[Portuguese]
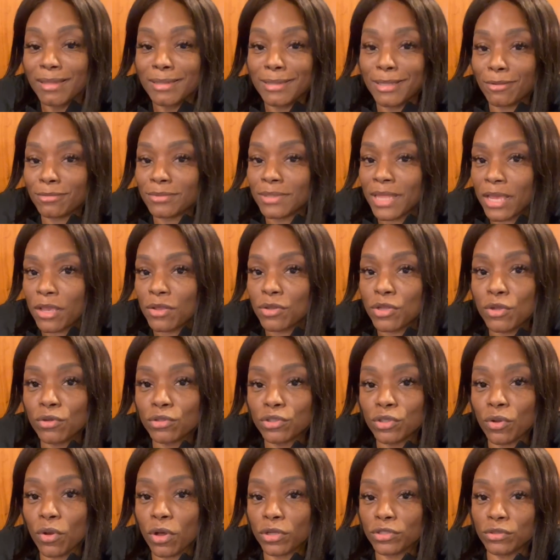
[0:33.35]
Não tenho
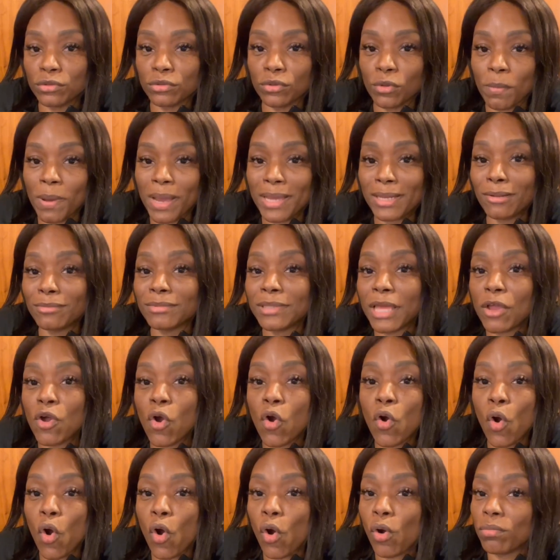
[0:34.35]
nenhum negócio no Dubai, não tenho